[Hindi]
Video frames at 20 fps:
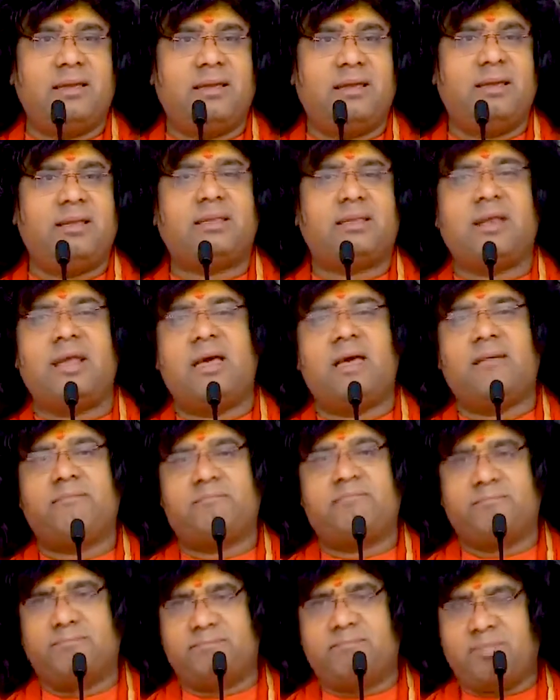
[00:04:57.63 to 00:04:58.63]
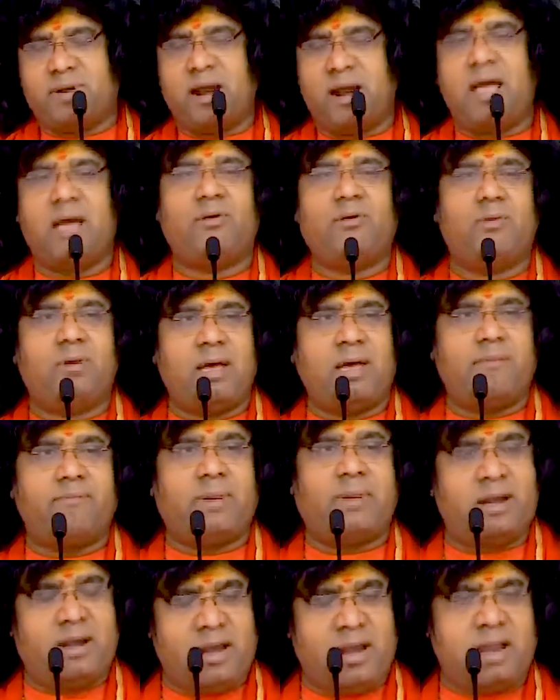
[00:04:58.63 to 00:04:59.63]
इतना पढ़ा हुआ
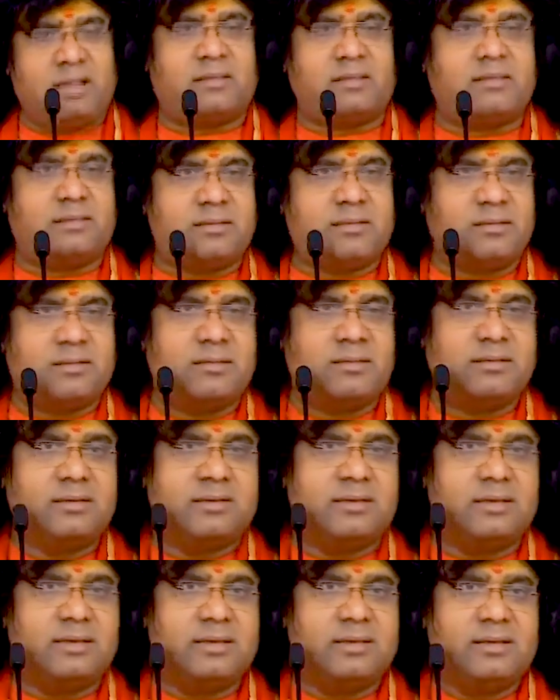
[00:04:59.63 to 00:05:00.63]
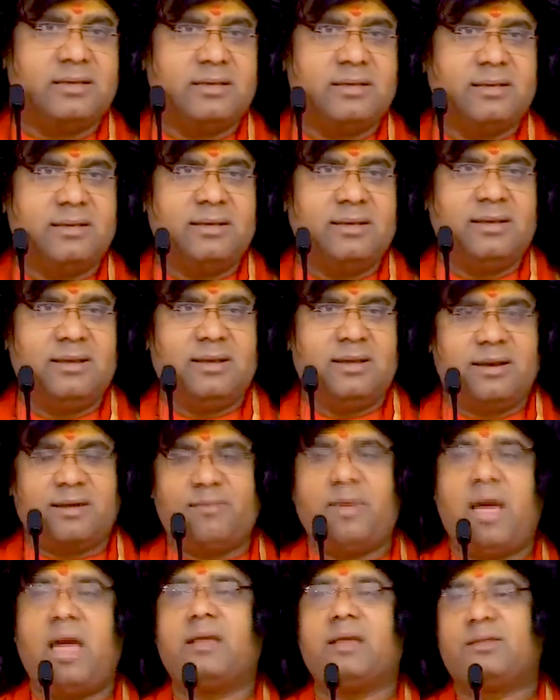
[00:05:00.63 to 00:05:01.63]
पंडित
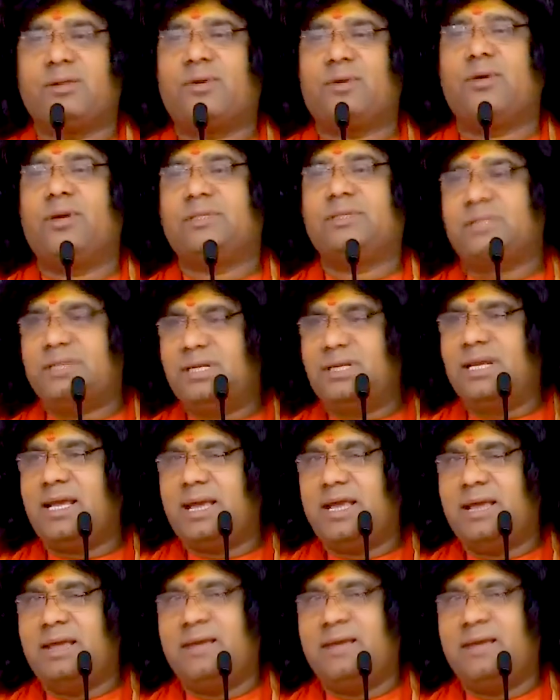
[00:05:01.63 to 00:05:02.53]
भाई तो कोई चीज है